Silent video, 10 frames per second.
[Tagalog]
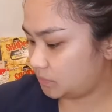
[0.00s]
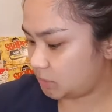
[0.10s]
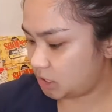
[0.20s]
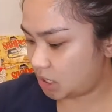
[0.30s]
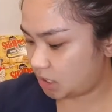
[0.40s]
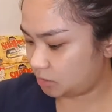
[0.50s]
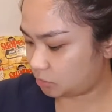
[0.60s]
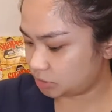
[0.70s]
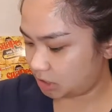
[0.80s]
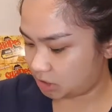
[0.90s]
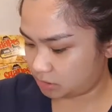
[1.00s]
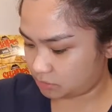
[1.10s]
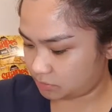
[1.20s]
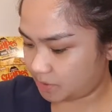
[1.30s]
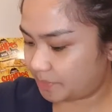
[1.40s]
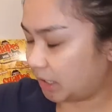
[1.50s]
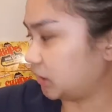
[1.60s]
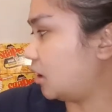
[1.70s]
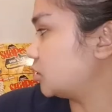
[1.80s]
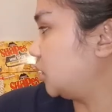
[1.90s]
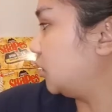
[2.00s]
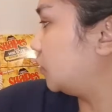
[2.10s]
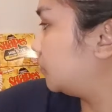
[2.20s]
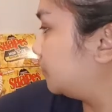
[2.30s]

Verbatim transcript: iaano ko sa inyo. Papakita ko sa inyo.